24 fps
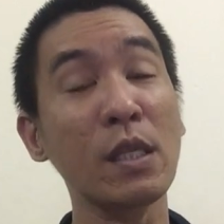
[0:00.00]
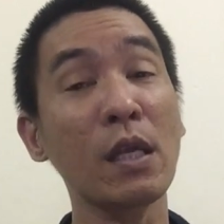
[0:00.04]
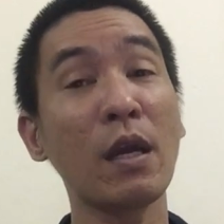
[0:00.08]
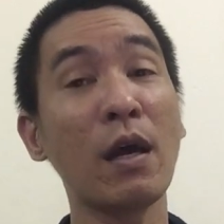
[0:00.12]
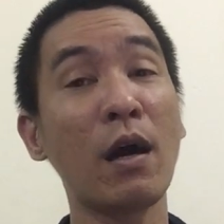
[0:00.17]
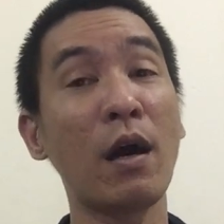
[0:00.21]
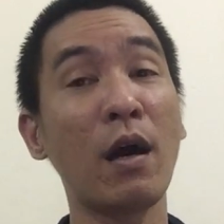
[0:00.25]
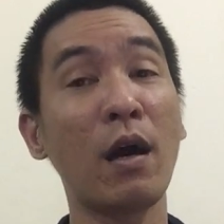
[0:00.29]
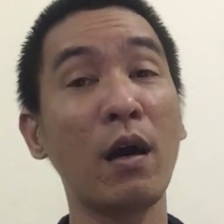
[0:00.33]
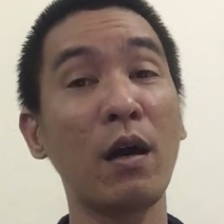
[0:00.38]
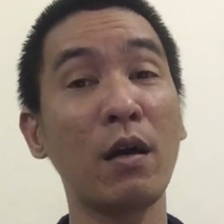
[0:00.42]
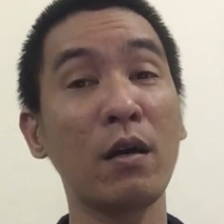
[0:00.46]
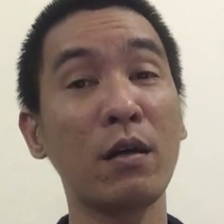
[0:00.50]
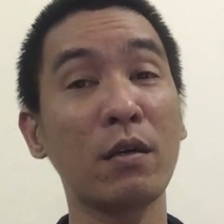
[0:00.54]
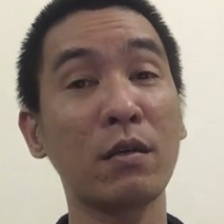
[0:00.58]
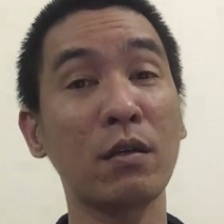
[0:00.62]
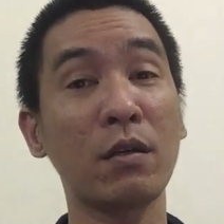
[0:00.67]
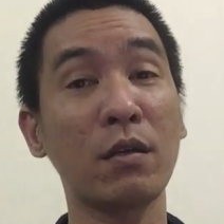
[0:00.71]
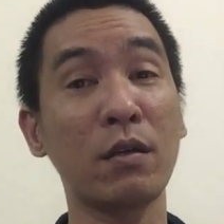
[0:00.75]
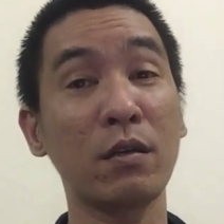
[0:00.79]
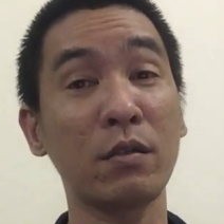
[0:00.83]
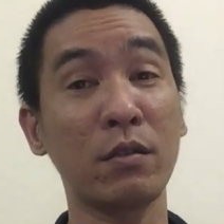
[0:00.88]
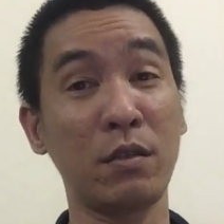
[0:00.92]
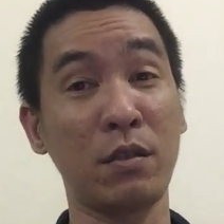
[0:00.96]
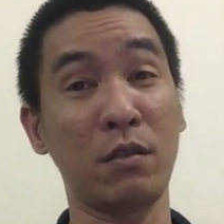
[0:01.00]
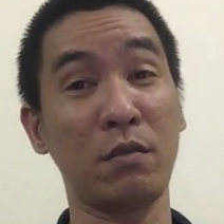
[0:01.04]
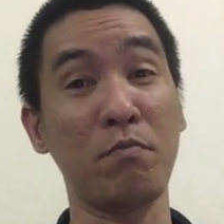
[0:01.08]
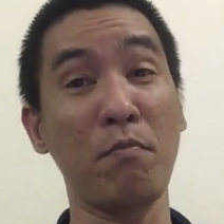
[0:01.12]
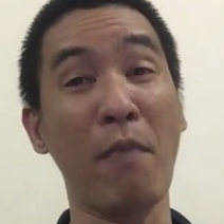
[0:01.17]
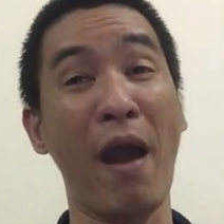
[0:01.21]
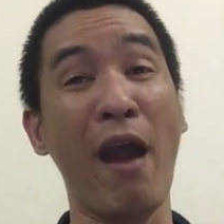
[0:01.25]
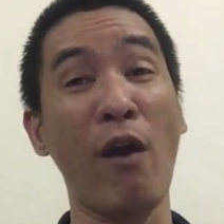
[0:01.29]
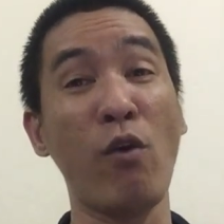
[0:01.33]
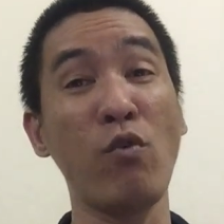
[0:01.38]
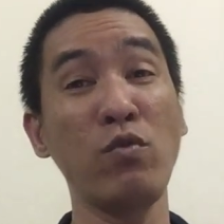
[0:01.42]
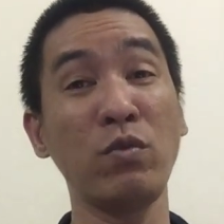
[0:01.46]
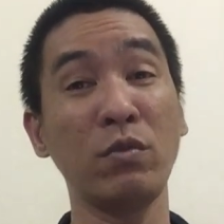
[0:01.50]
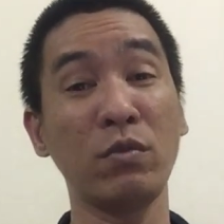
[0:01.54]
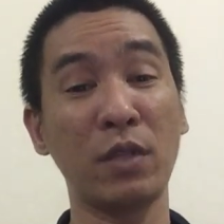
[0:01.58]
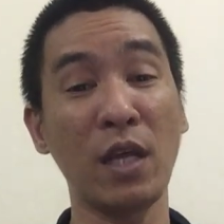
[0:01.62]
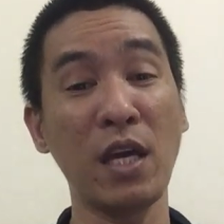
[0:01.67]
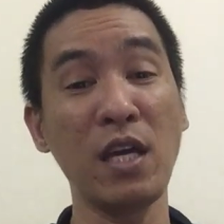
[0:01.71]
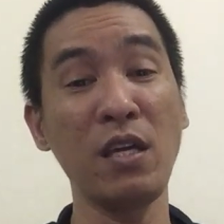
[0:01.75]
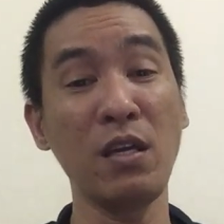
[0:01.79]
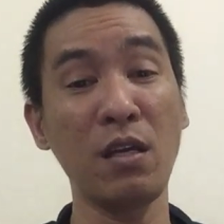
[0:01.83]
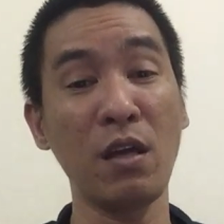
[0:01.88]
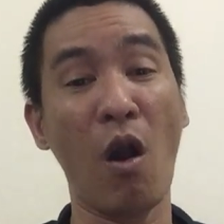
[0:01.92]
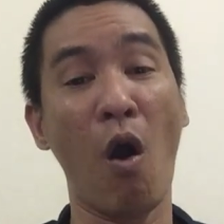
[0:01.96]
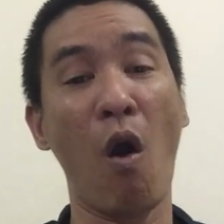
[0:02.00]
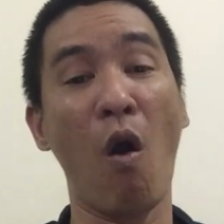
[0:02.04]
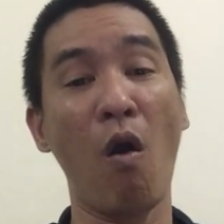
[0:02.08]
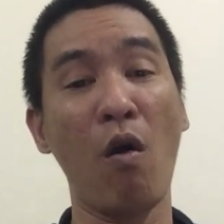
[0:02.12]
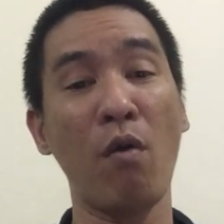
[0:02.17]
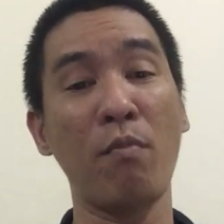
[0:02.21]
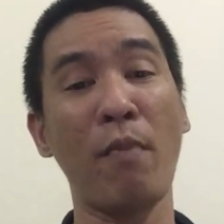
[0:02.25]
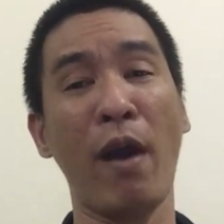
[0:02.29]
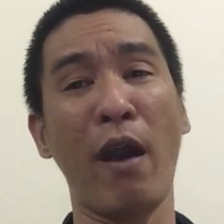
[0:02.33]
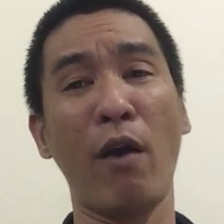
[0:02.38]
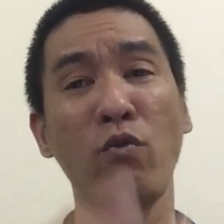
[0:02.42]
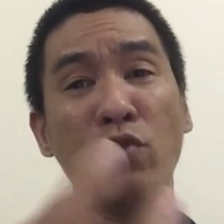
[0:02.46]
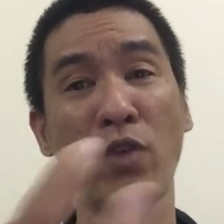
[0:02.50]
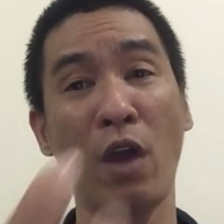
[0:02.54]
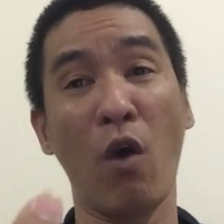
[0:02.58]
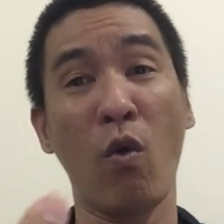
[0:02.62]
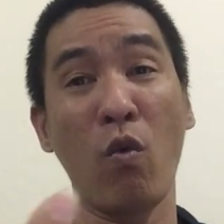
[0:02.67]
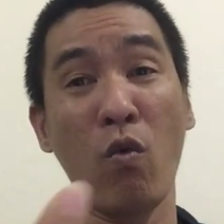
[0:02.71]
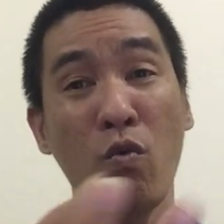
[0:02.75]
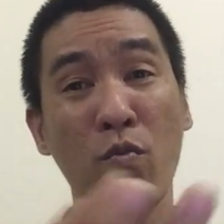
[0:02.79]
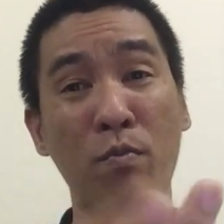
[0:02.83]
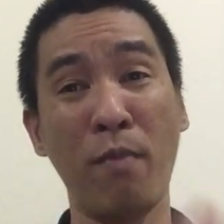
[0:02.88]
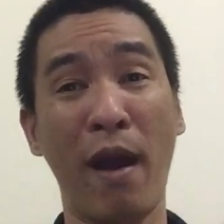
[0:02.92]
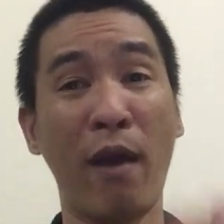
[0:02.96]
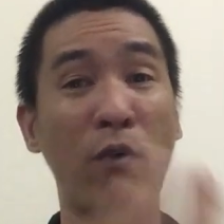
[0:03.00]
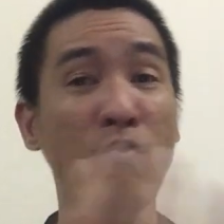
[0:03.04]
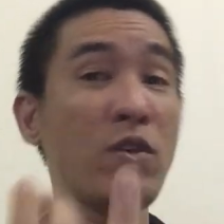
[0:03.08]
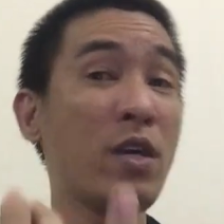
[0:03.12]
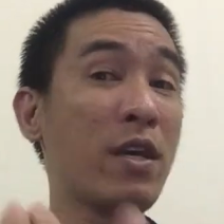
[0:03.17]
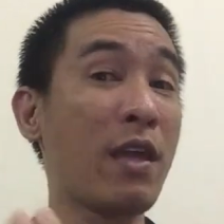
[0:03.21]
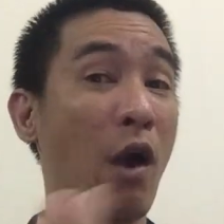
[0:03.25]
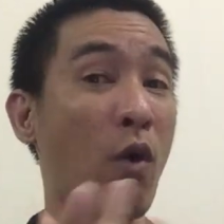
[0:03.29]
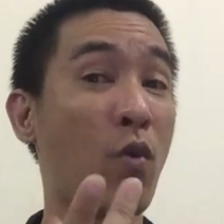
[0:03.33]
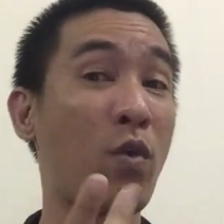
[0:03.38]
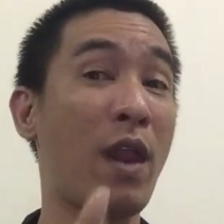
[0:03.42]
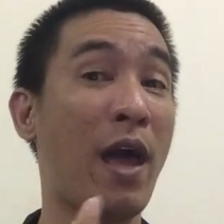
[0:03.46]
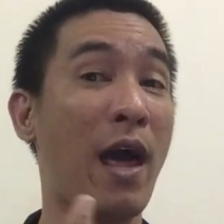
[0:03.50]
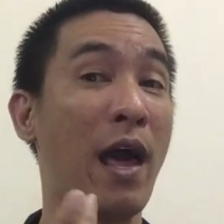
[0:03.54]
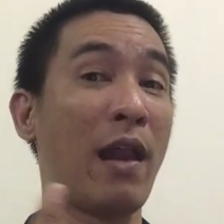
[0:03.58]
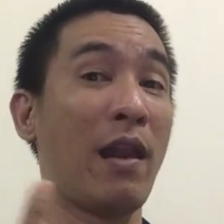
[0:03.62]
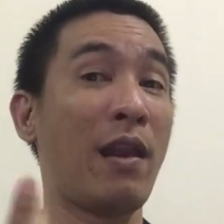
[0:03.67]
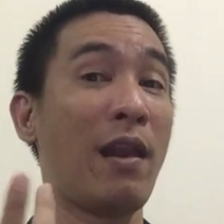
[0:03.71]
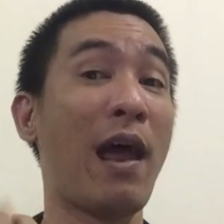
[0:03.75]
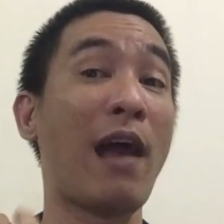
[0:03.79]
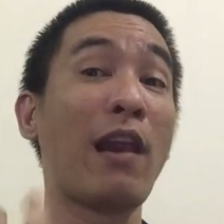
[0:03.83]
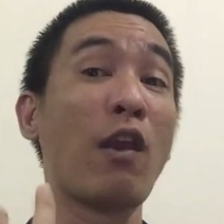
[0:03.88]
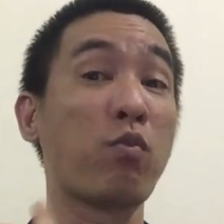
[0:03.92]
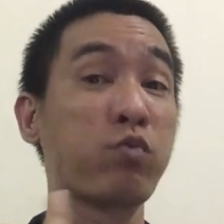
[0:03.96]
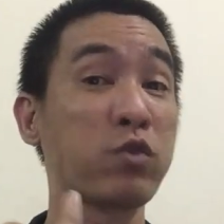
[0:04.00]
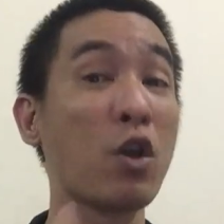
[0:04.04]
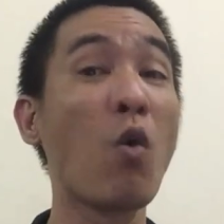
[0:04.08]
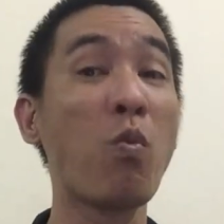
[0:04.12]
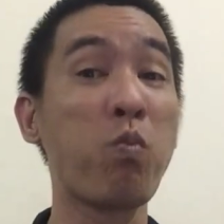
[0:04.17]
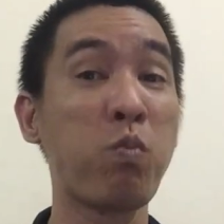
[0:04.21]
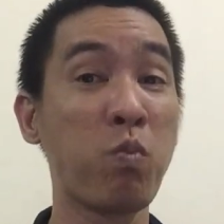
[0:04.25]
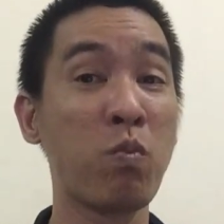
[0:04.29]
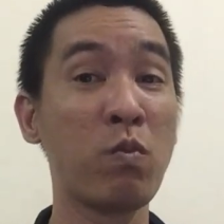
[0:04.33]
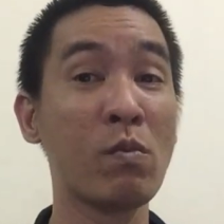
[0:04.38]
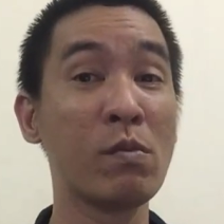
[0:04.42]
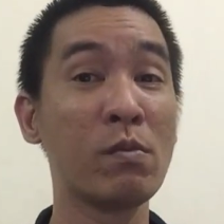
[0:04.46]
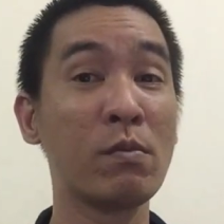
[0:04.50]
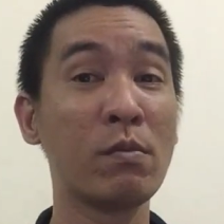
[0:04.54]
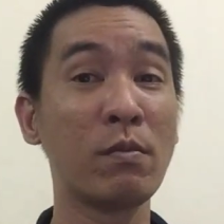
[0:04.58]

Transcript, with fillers: à, mão tý ngọ mão dậu, mão với dậu là là lục xung,